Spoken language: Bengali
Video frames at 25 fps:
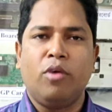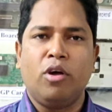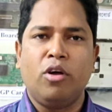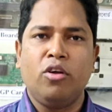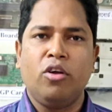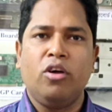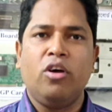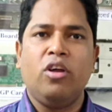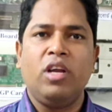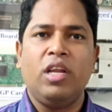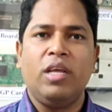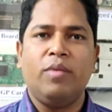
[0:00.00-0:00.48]

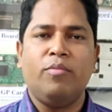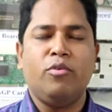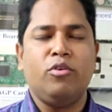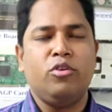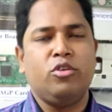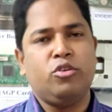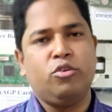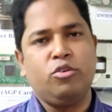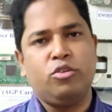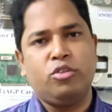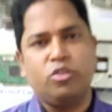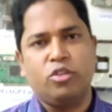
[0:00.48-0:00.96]
মঙ্গল এবং
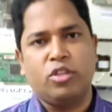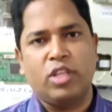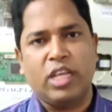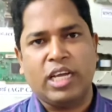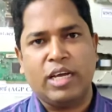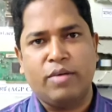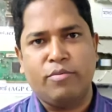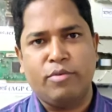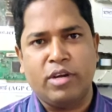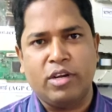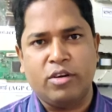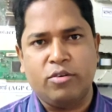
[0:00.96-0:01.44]
সুস্থতা
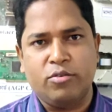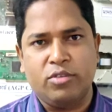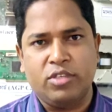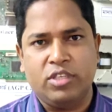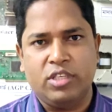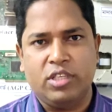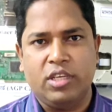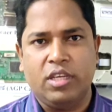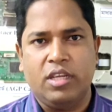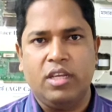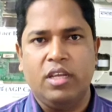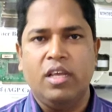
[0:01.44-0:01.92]
কামনা
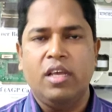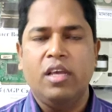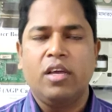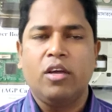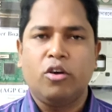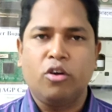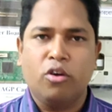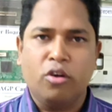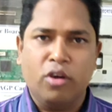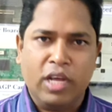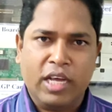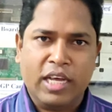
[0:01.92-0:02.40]
করছি
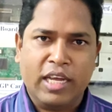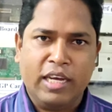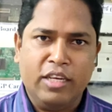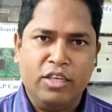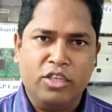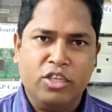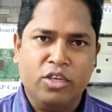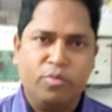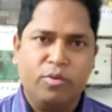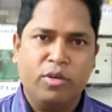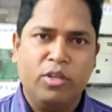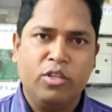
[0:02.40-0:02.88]

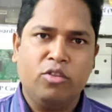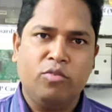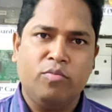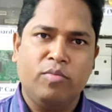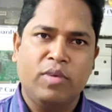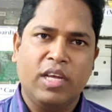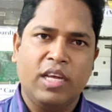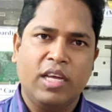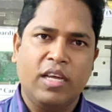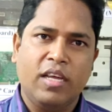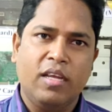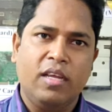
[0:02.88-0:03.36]
করোনাকালীন সময়
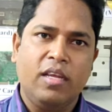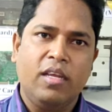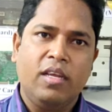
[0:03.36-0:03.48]
তোমরা